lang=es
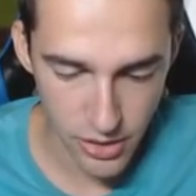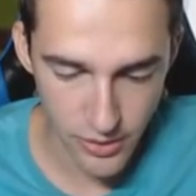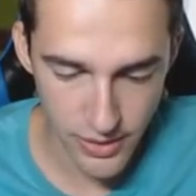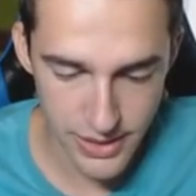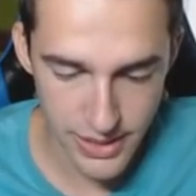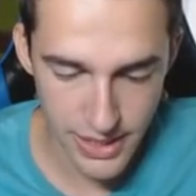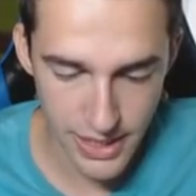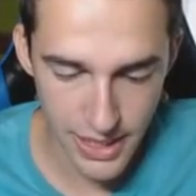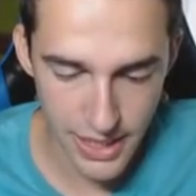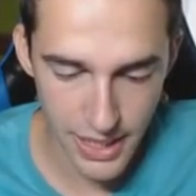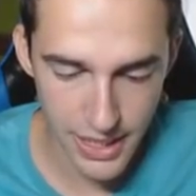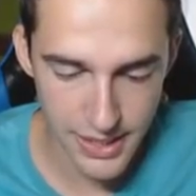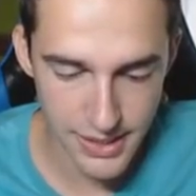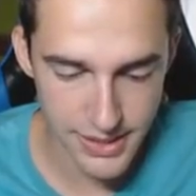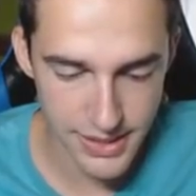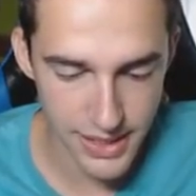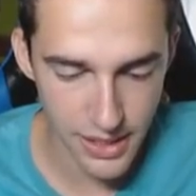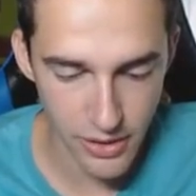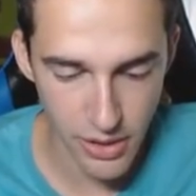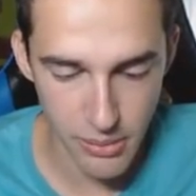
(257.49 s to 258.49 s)
no va a tener el
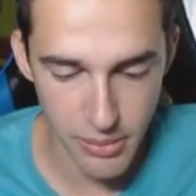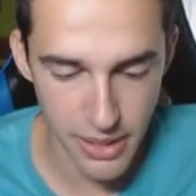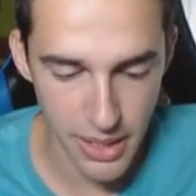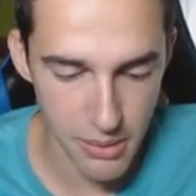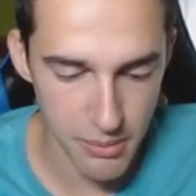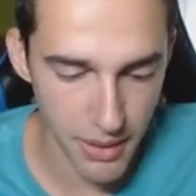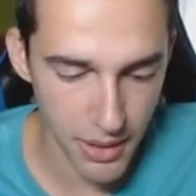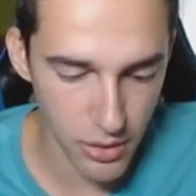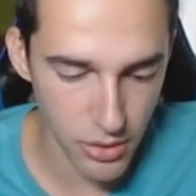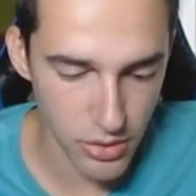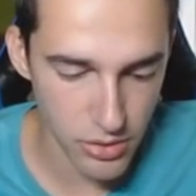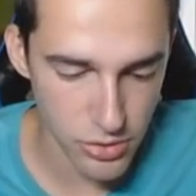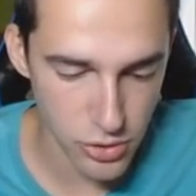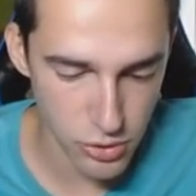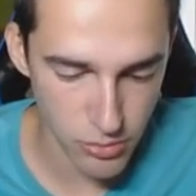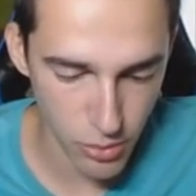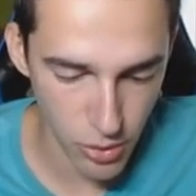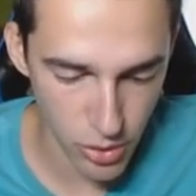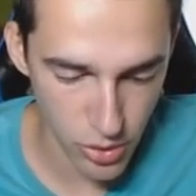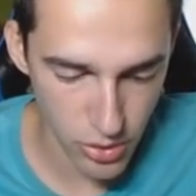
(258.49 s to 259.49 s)
isir ahora para el mago,
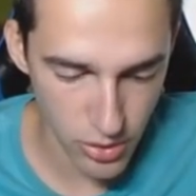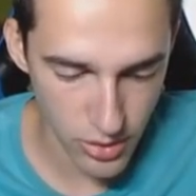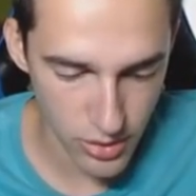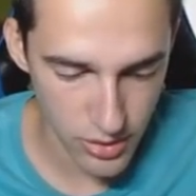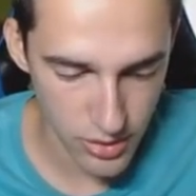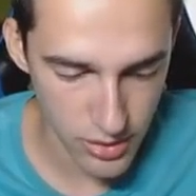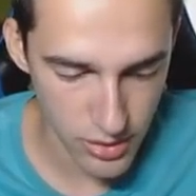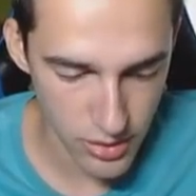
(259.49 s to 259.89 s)
supongo.